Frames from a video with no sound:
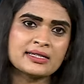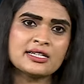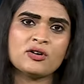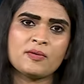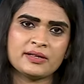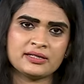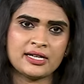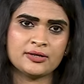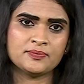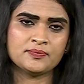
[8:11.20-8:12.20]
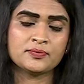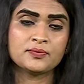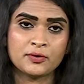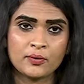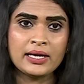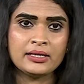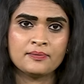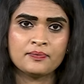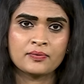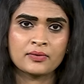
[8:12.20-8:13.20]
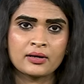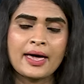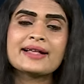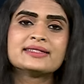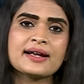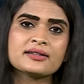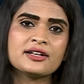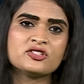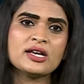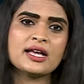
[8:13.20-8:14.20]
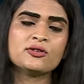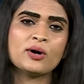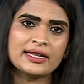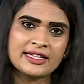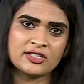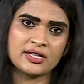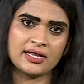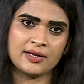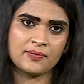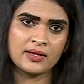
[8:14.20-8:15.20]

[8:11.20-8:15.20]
కట్టడం ఆపేస్తాడు రైట్ ఎగ్జాక్ట్గా చైనాలో అదే జరిగింది